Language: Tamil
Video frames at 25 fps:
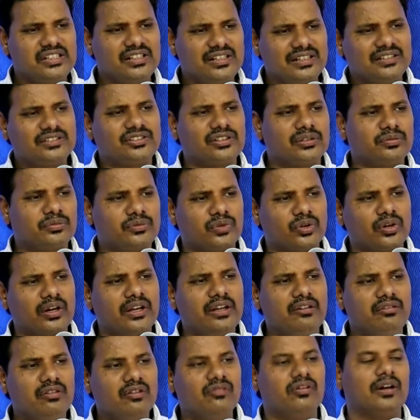ரசம்
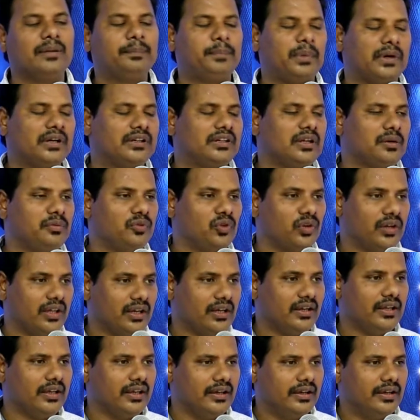குறைவு பட்ட
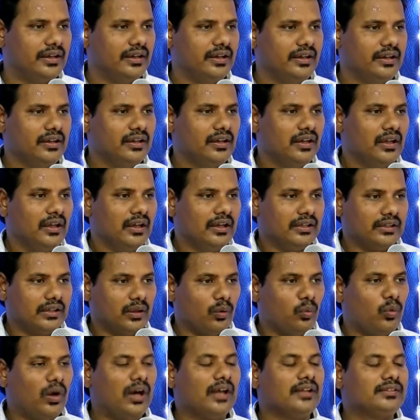உடனே இந்த
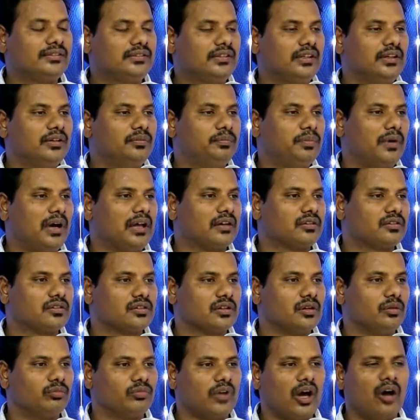வார்த்தை
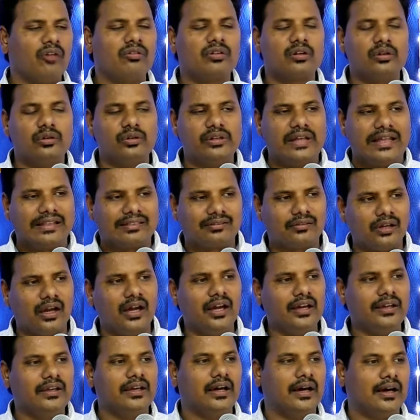பார்க்கிறோம் அவர்களுடைய
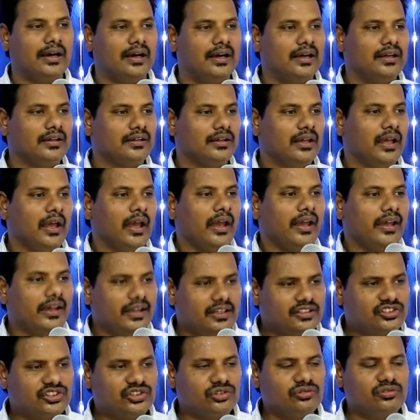தாயார்
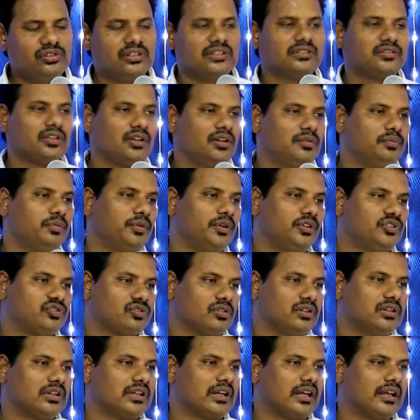இடத்துல போய்
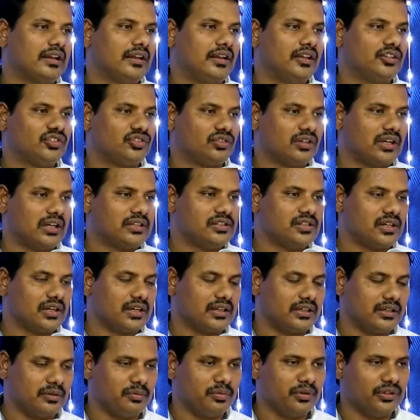சொல்லுகிறார் இயேசு ராஜா
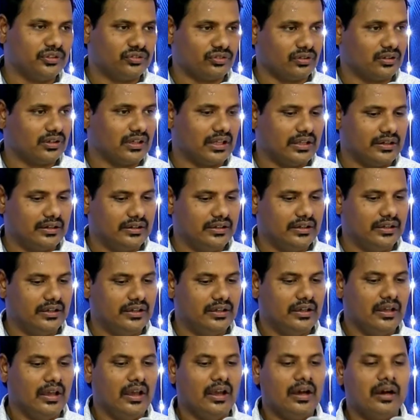கிட்ட போய் சொல்றாரு
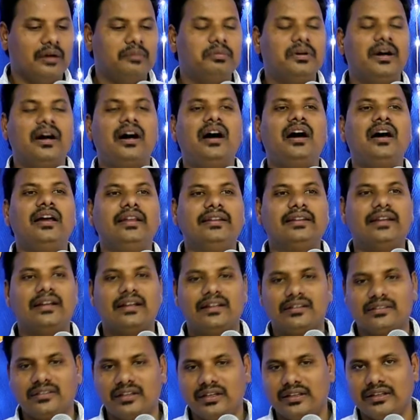அப்பா இந்த
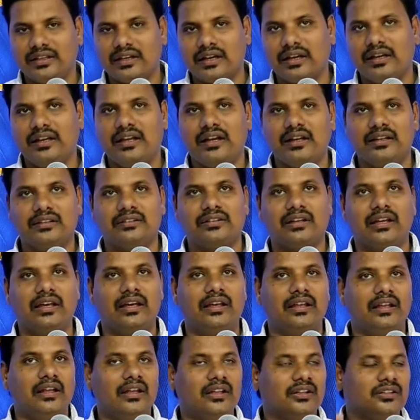இடத்துல இந்த கல்யாணத்துல
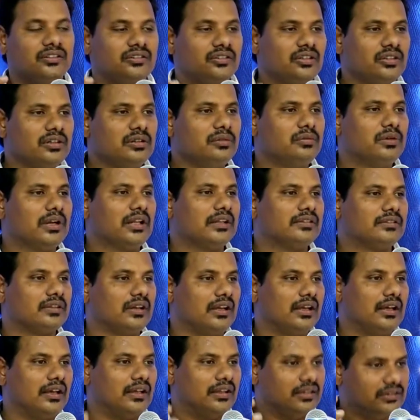
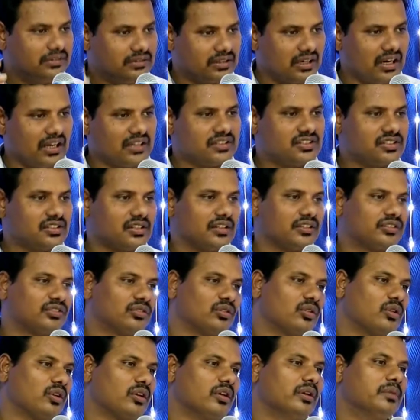திருமணத்துல
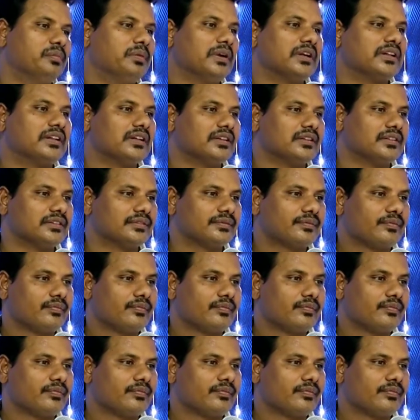ரசம் குறைவுபட்டது